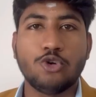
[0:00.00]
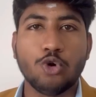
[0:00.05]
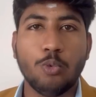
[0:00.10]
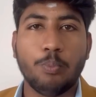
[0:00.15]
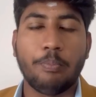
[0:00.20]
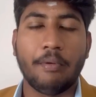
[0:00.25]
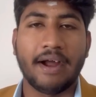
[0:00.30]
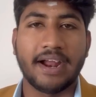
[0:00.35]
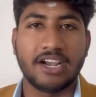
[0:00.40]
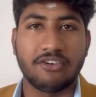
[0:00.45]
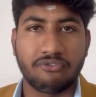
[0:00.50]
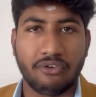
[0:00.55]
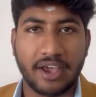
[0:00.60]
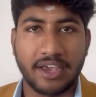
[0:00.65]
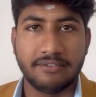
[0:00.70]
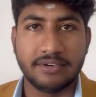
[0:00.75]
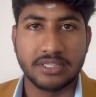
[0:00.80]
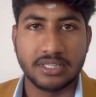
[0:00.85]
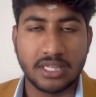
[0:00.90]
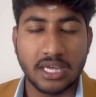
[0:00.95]
டூ பாயிண்ட் ஃபைவ்
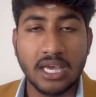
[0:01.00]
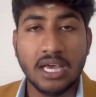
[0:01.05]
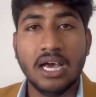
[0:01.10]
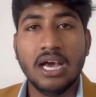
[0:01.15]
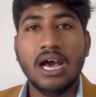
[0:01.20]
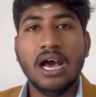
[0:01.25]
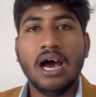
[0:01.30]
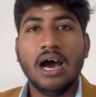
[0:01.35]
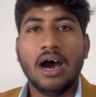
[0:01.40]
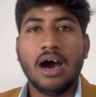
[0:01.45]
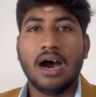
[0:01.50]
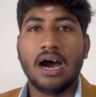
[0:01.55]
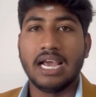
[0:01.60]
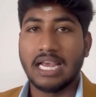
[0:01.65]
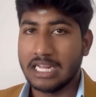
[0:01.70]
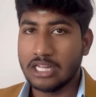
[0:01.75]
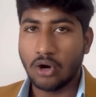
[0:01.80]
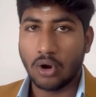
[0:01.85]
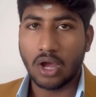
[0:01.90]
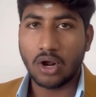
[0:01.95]
வந்து
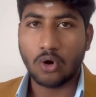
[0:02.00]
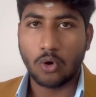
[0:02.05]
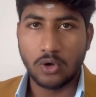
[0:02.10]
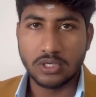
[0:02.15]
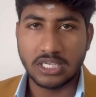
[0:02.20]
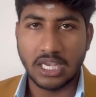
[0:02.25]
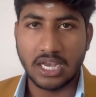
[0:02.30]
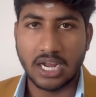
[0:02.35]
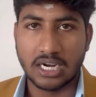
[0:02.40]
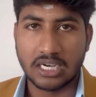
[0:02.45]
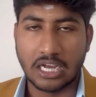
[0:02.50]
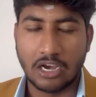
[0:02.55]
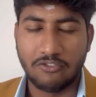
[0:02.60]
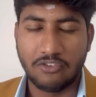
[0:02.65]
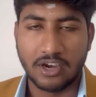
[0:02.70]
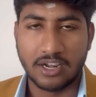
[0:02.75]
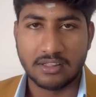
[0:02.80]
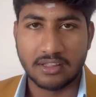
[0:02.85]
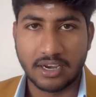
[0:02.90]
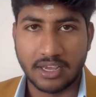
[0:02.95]
இதோட க்ளோசிங் கட்
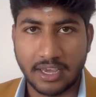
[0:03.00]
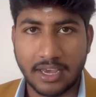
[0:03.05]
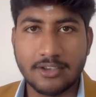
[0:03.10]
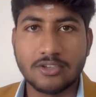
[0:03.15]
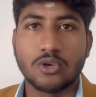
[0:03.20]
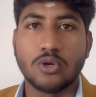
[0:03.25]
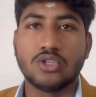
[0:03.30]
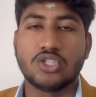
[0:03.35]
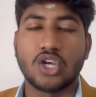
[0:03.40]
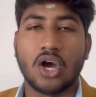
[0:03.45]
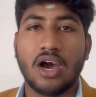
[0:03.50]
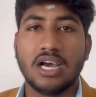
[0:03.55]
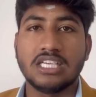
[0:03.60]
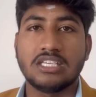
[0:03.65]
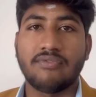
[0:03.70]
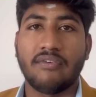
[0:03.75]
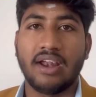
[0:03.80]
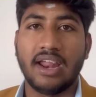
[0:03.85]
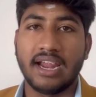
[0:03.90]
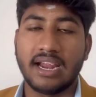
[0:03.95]
ஆஃபாக இருந்திருக்கு ஸோ சாய்ஸ்
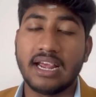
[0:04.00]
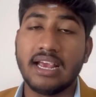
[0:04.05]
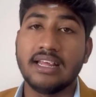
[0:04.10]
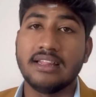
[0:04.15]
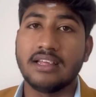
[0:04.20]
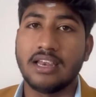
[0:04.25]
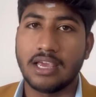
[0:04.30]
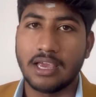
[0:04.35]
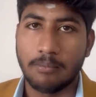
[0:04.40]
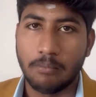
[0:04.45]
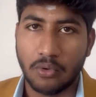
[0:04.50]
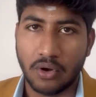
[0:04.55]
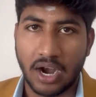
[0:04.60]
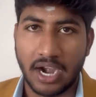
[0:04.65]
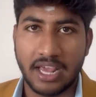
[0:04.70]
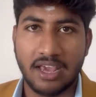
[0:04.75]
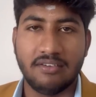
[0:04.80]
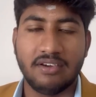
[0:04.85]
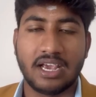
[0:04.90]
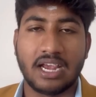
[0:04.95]
ஃபில்லிங்க்கு இதை நீங்கள்
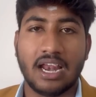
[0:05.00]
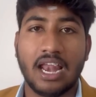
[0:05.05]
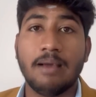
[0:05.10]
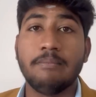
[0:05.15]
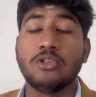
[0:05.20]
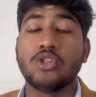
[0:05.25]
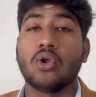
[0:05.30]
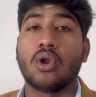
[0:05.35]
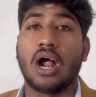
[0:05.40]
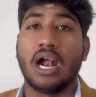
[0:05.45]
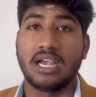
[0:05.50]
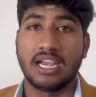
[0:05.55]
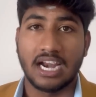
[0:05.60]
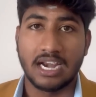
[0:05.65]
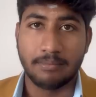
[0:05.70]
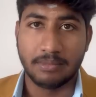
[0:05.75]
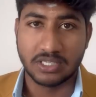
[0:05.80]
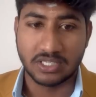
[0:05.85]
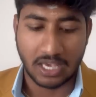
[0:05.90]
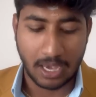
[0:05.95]
முன்னாடியே வைக்கலாம் இது ஒரு
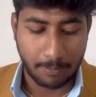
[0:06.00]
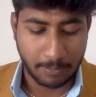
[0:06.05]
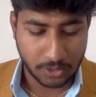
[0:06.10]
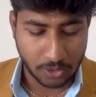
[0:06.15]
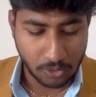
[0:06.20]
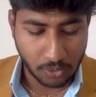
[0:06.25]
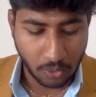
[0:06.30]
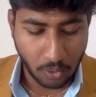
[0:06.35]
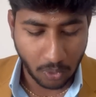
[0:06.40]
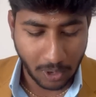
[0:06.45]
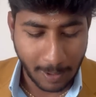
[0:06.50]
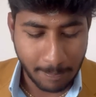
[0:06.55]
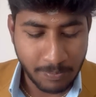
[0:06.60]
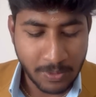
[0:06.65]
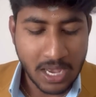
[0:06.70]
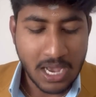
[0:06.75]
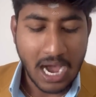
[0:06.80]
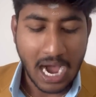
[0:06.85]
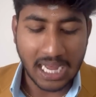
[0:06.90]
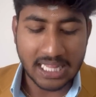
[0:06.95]
அட்டானமஸ் கேம்பஸும் கூட
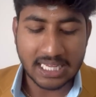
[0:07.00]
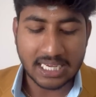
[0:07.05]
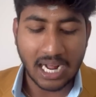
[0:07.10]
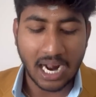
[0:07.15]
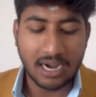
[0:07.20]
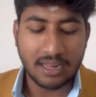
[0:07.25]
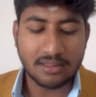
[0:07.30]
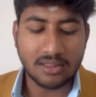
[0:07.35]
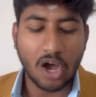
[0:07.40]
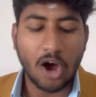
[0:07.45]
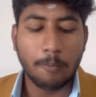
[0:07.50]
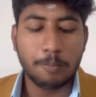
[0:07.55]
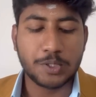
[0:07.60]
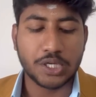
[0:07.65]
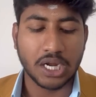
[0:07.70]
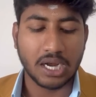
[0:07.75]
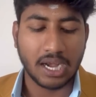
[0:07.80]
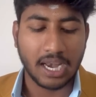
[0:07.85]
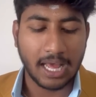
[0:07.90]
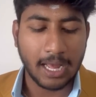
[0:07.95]
அதுக்கு அடுத்த
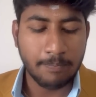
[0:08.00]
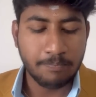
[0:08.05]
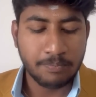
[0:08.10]
ஆப்ஷனில்